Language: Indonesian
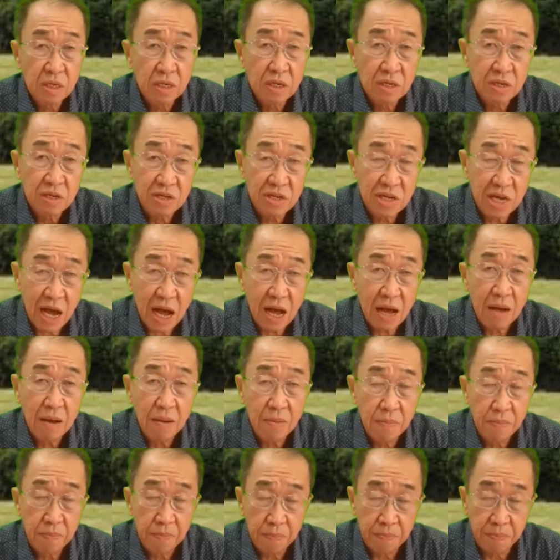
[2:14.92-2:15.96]

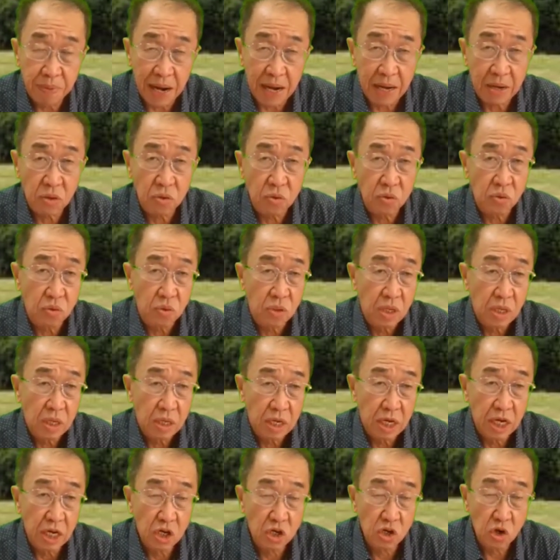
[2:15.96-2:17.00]
yang baru,
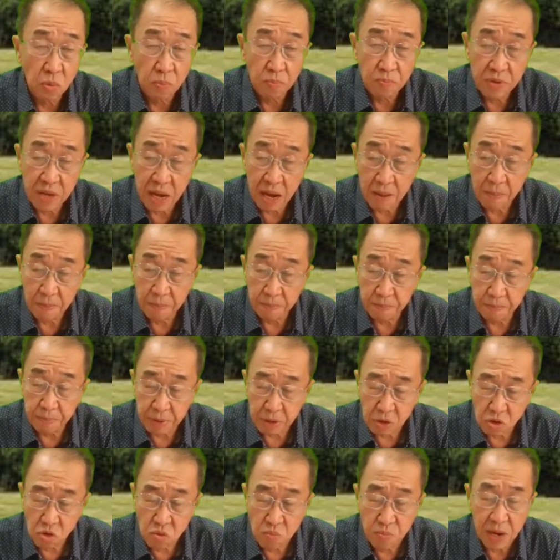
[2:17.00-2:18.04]
hidup yang
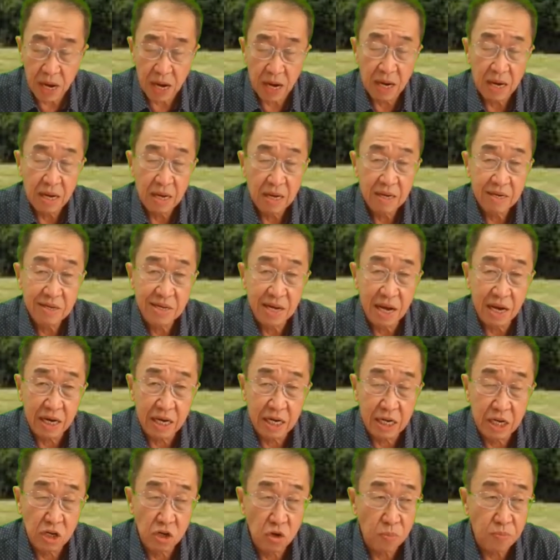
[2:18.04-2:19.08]
berubah
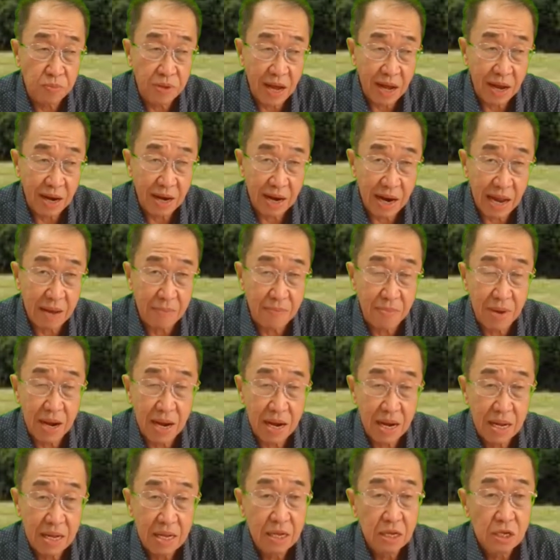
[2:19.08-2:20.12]
dari hidup yang
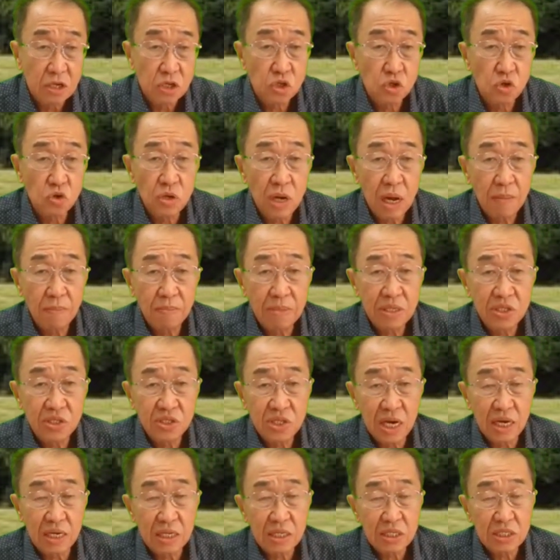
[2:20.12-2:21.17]
lama sudah
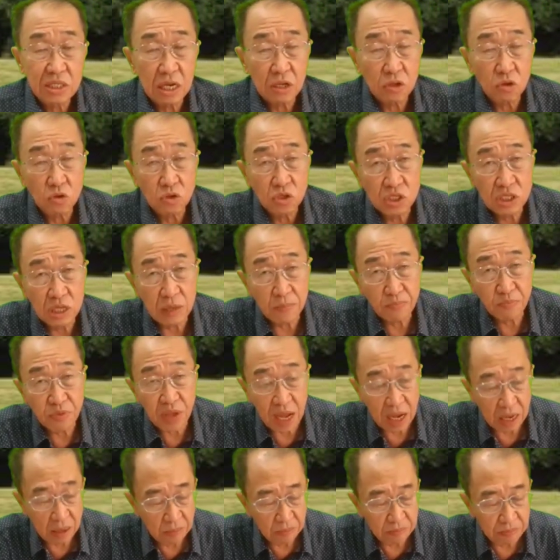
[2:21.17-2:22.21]
menjadi satu
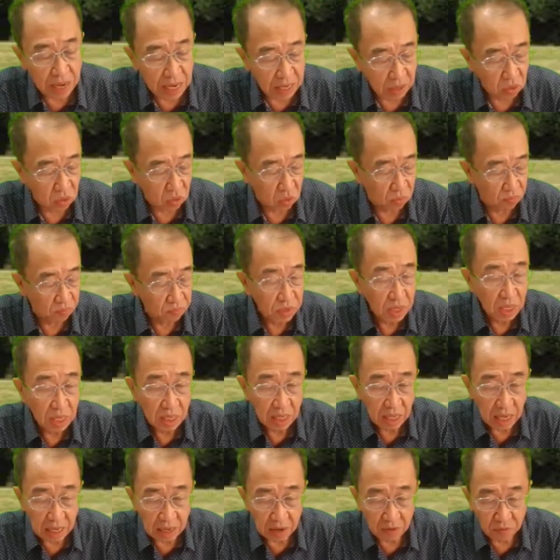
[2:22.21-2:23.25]
ciptaan baru.
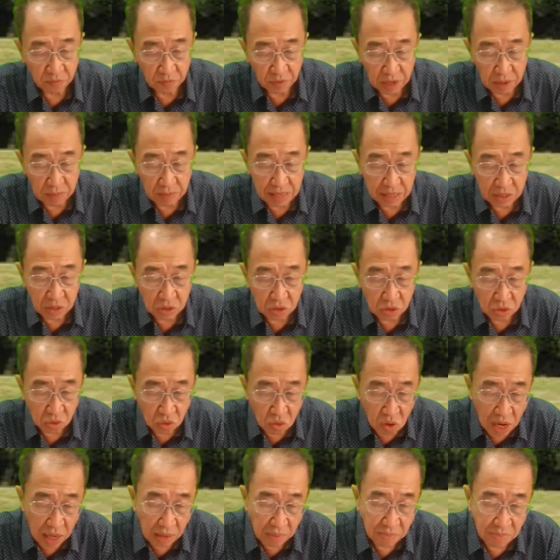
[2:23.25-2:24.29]
Karena firman
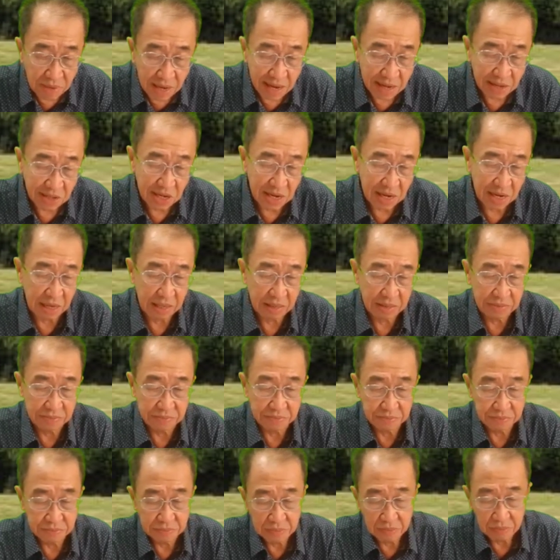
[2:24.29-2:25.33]
Tuhan
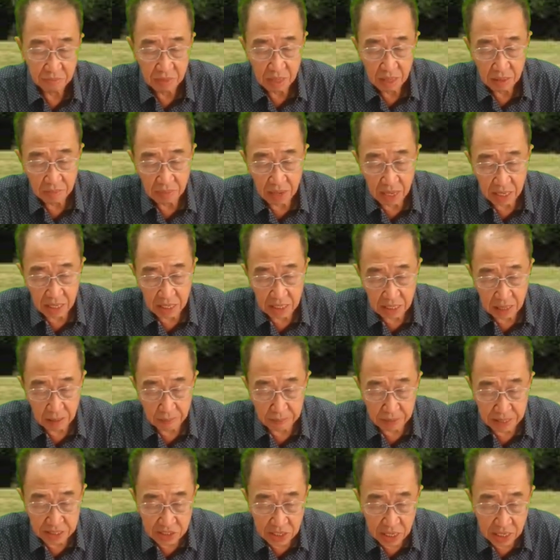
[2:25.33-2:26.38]
mengatakan, mari kita
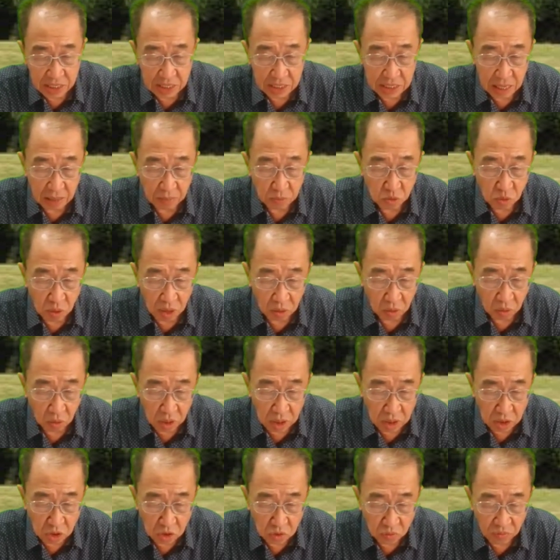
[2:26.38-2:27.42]
baca di dalam 2
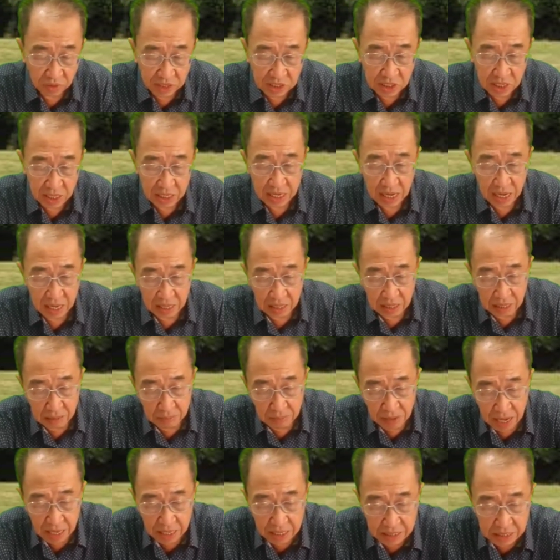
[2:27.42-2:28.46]
Korintus pasal yang
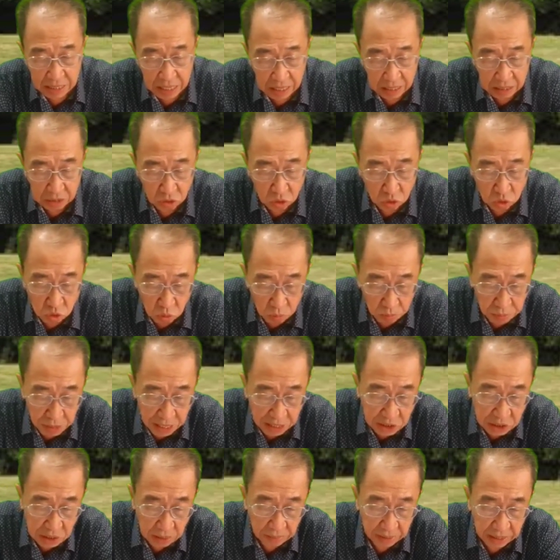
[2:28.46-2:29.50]
kelima ayat yang ke-17
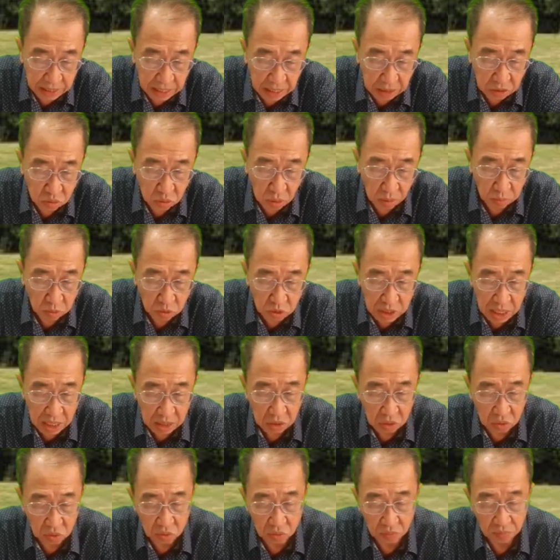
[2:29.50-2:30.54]
sampai dengan
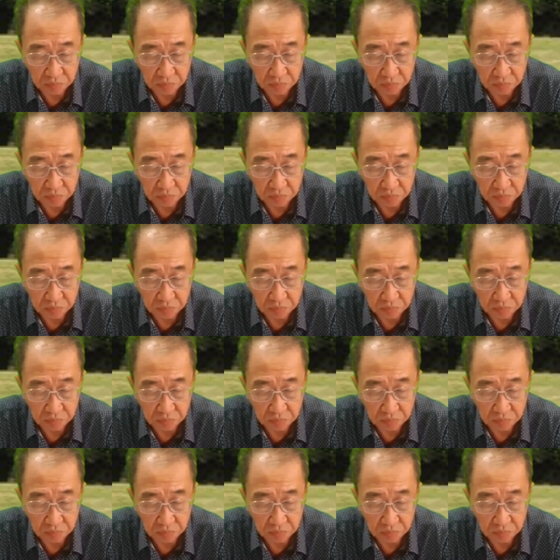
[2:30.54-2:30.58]
21.